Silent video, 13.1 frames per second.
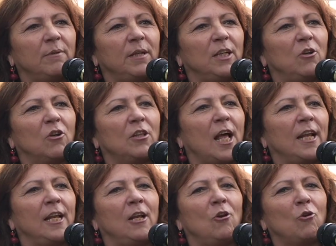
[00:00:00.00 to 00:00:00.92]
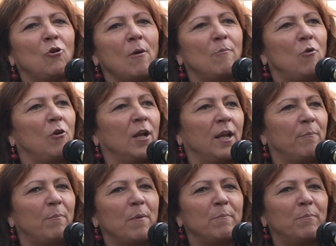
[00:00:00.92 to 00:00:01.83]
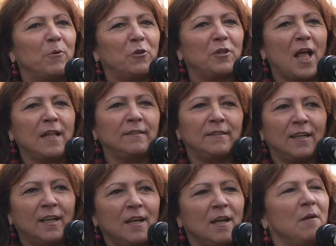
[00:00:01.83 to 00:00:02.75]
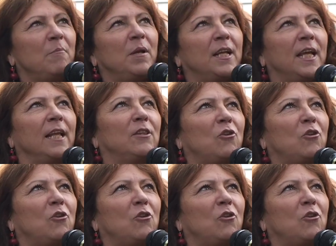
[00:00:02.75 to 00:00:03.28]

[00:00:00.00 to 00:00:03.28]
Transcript: per ricordare il loro amore che è poi importante, perché